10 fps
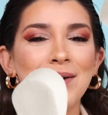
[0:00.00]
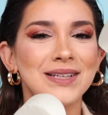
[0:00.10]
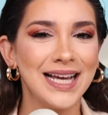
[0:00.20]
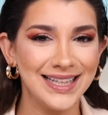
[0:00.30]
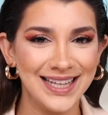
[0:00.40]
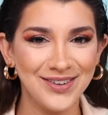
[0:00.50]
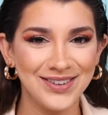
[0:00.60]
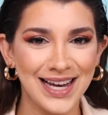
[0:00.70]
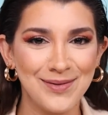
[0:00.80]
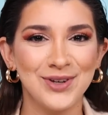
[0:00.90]

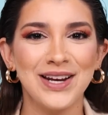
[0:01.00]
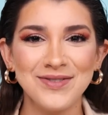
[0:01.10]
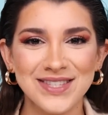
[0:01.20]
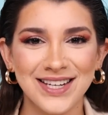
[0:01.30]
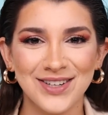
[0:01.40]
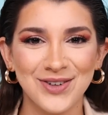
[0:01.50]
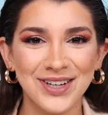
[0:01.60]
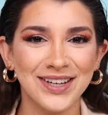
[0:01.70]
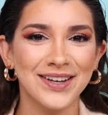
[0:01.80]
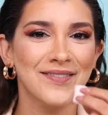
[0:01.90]
بتحديكم تعملوا نفس
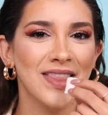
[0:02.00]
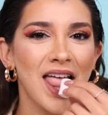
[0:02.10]
اللوك